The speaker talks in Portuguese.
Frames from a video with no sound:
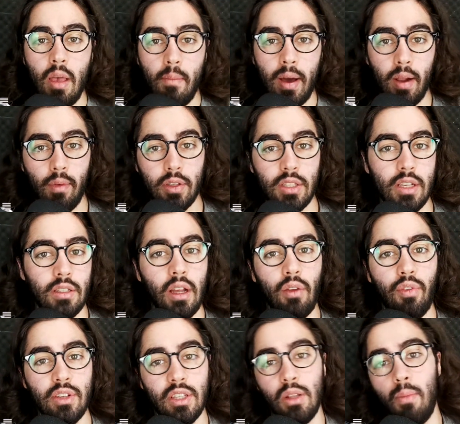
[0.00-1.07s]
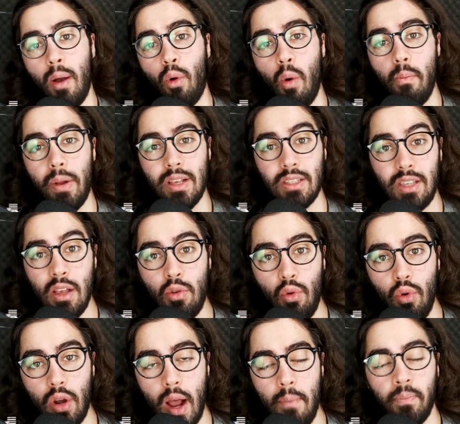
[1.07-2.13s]
para você estar fazendo uma compra
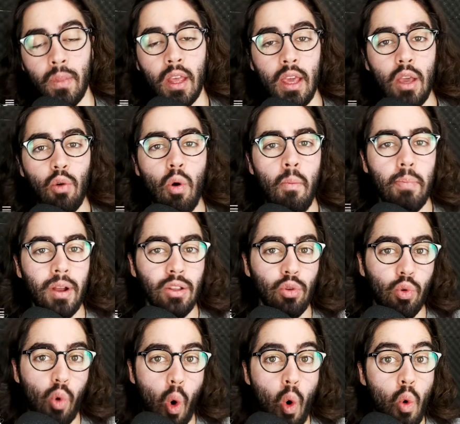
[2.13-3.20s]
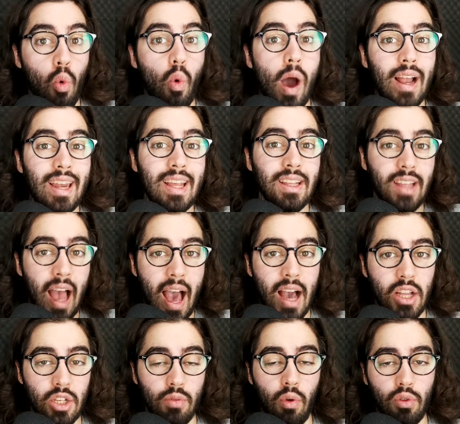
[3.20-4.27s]
segura e comprando com qualidade.